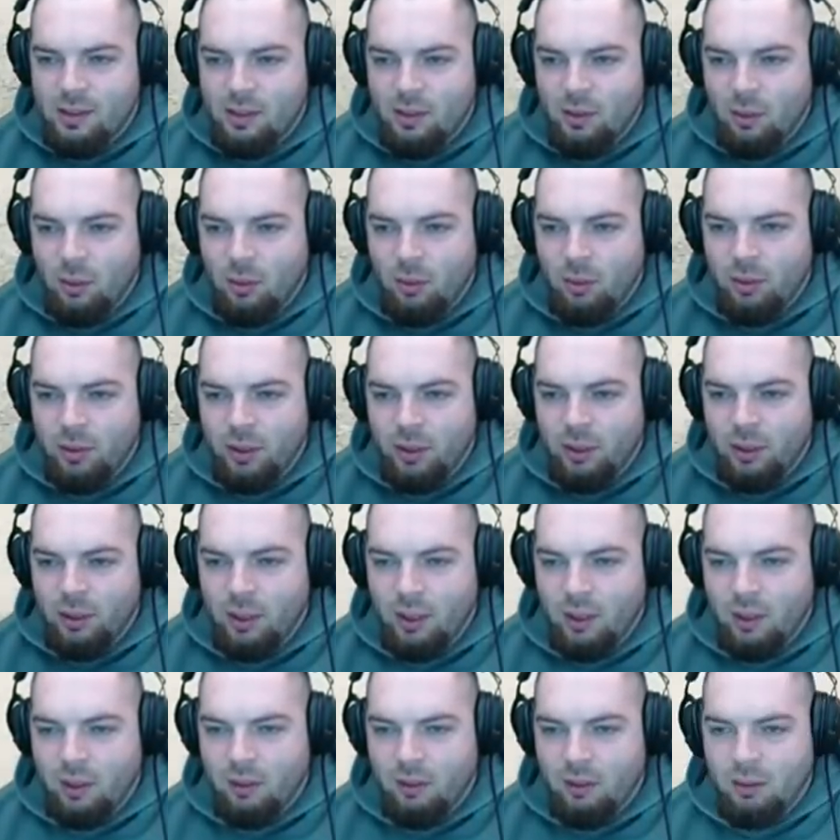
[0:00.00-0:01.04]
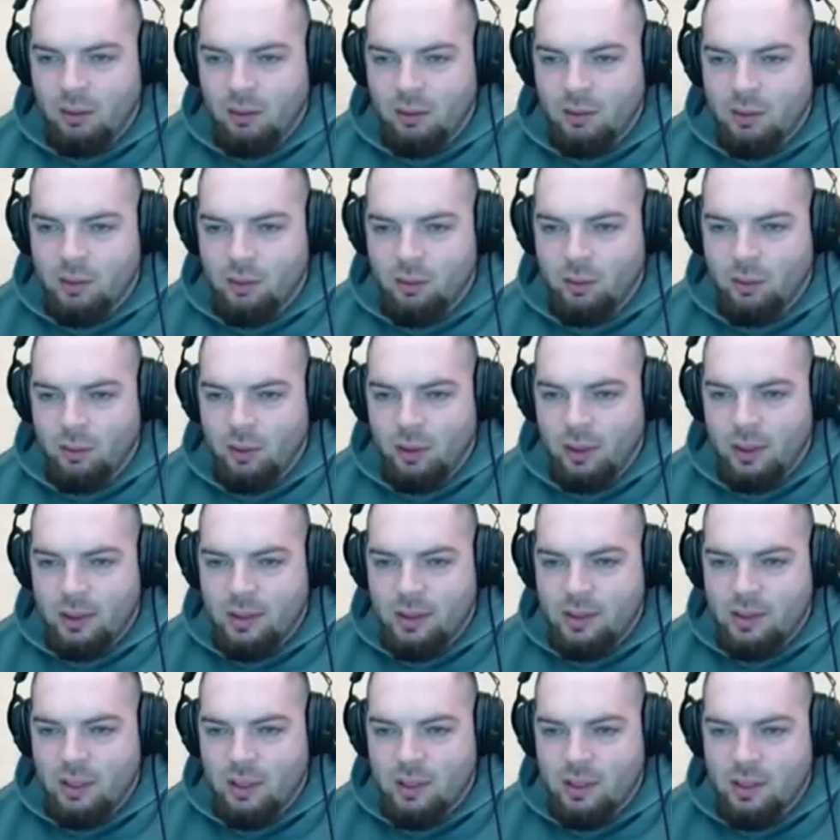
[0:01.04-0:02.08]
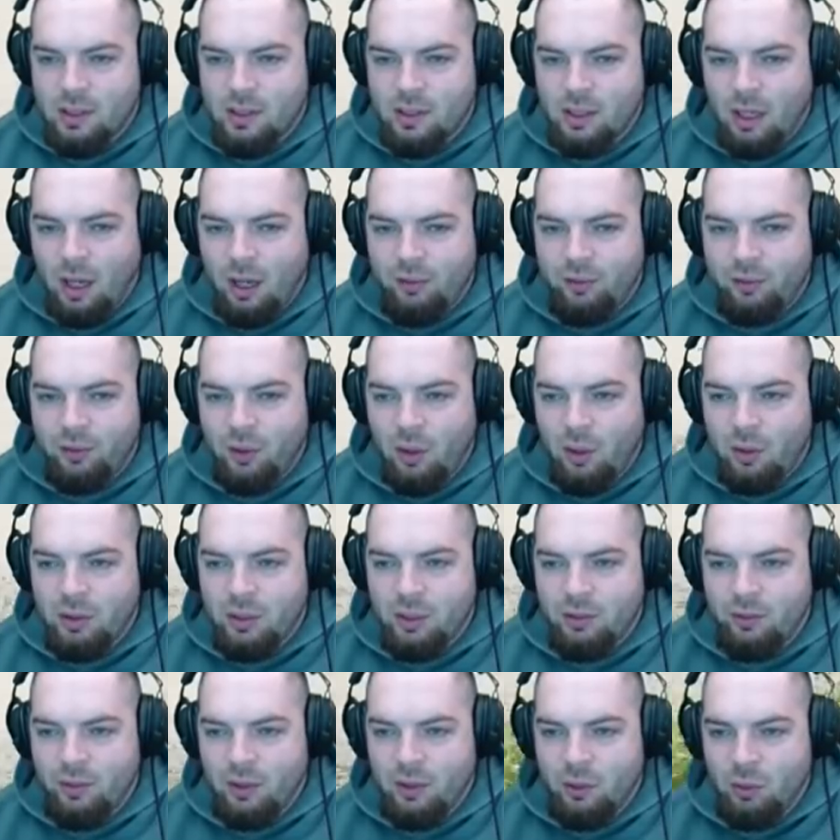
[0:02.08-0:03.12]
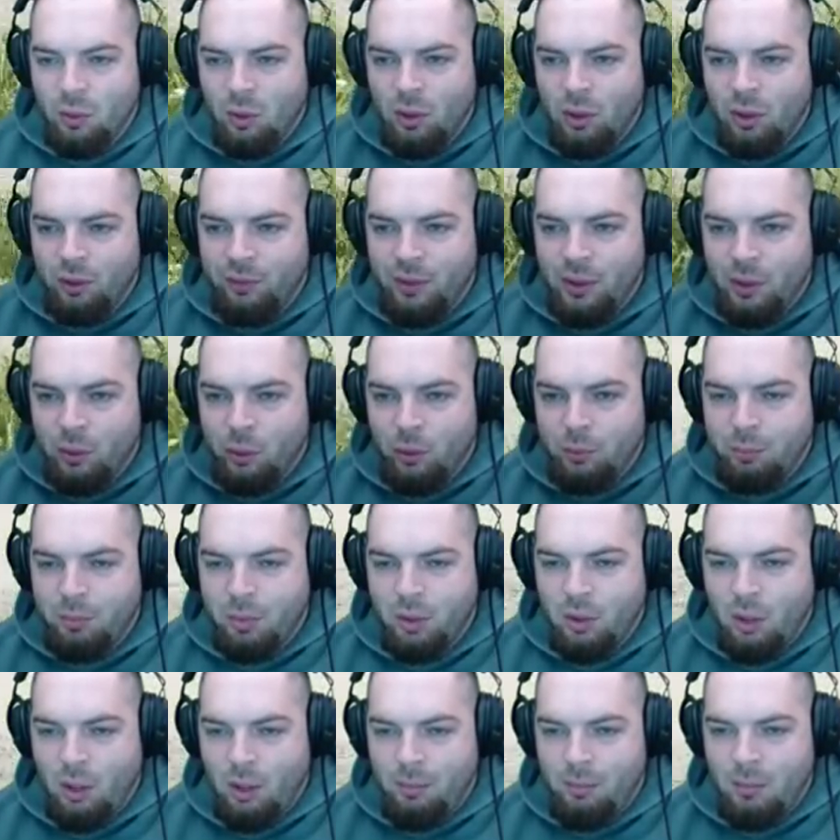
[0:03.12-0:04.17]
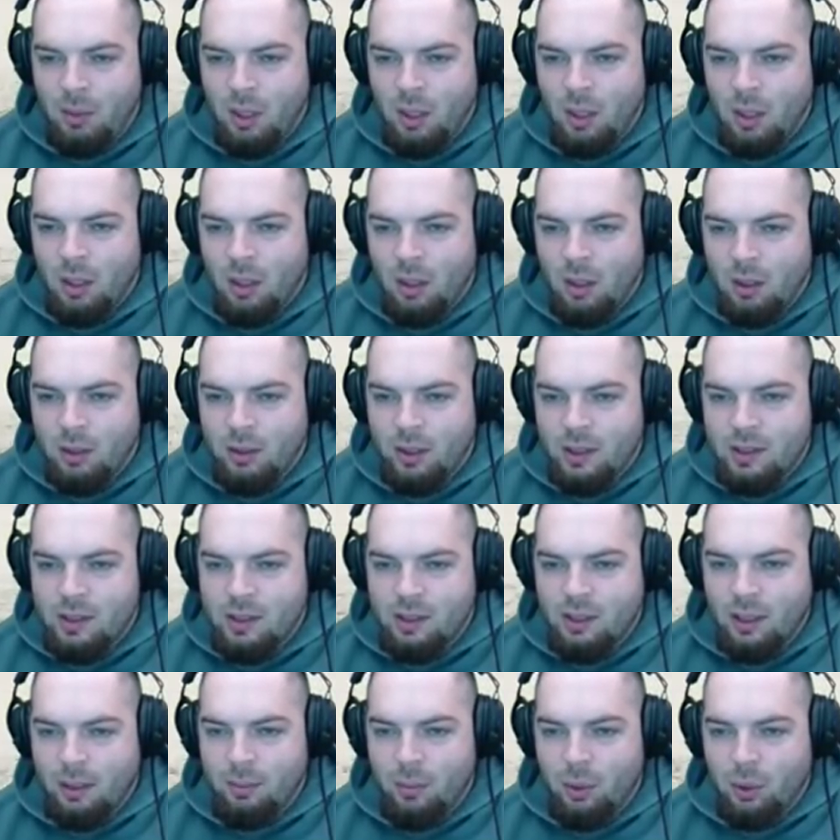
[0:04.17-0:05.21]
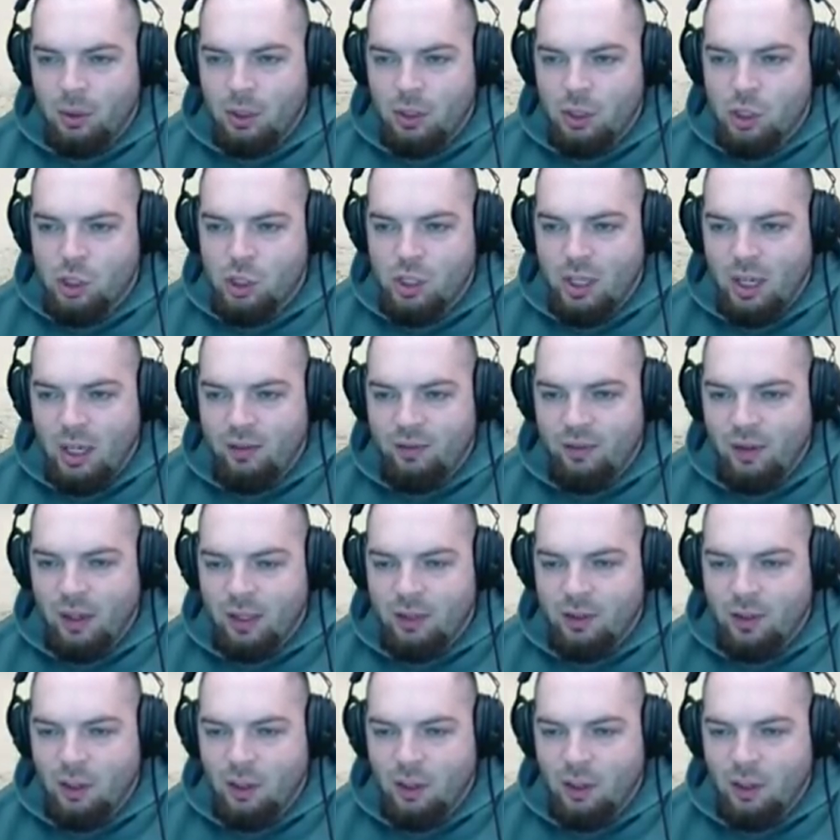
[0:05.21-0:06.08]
YOLO-Ding, ja. So, es ist und jetzt ein Scarf-Round, ich will nur irgendwie Loot bekommen, dass ich dann möglichst schnell vielleicht